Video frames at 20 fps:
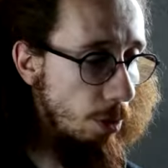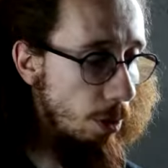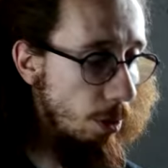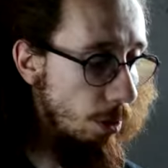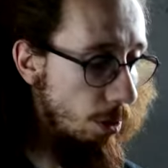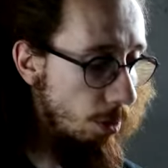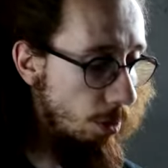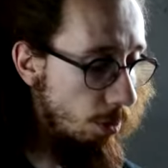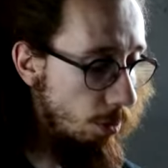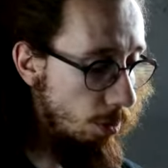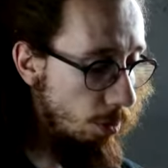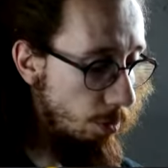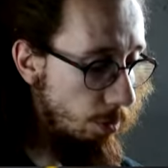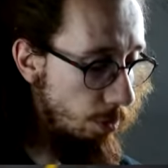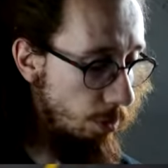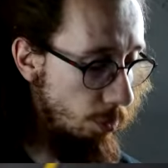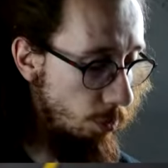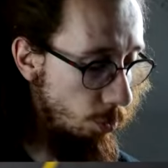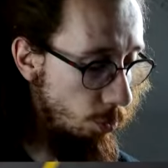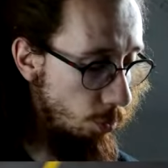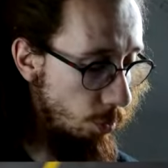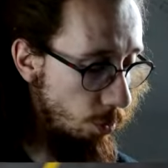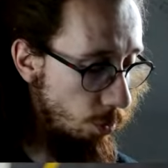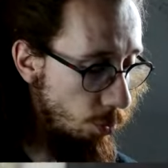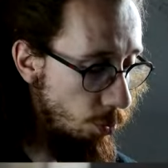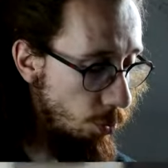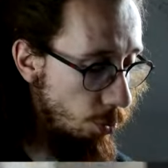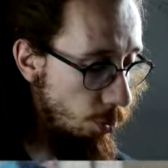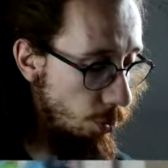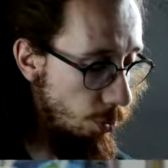euh, comment jouer au
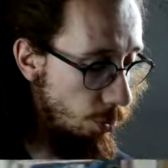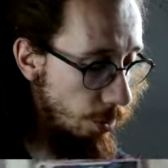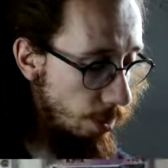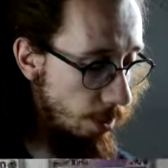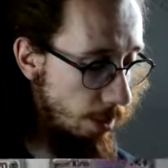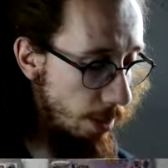jeu.